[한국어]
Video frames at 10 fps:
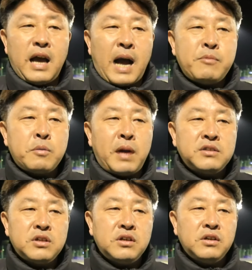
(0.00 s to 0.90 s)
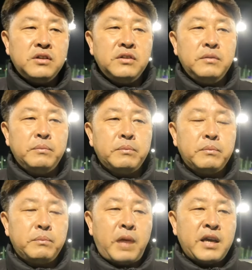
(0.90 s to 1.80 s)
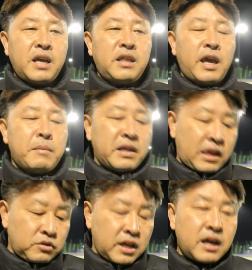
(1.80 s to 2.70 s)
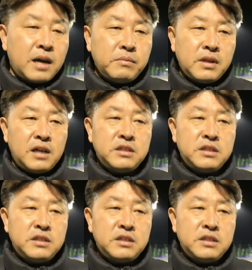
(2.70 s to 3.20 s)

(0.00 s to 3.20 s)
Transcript: 앞으로 발전 방향이 되게 많다고 생각합니다.